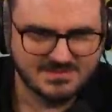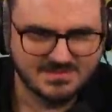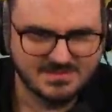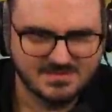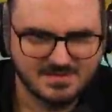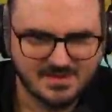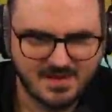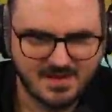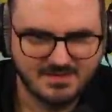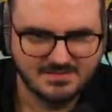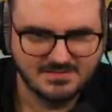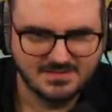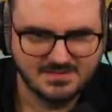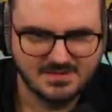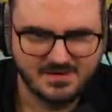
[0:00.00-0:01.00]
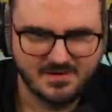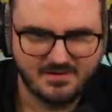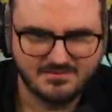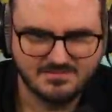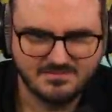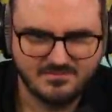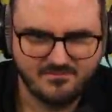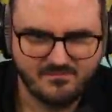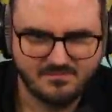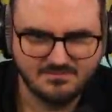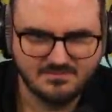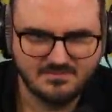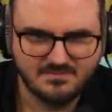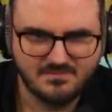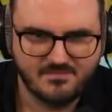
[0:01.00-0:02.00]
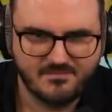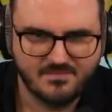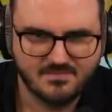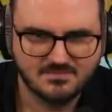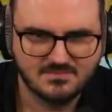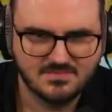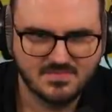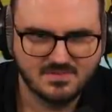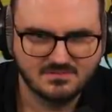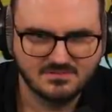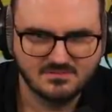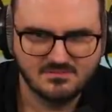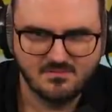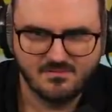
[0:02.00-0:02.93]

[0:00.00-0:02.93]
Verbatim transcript: Ich rennt hier die ganze Zeit komplett terrified rum.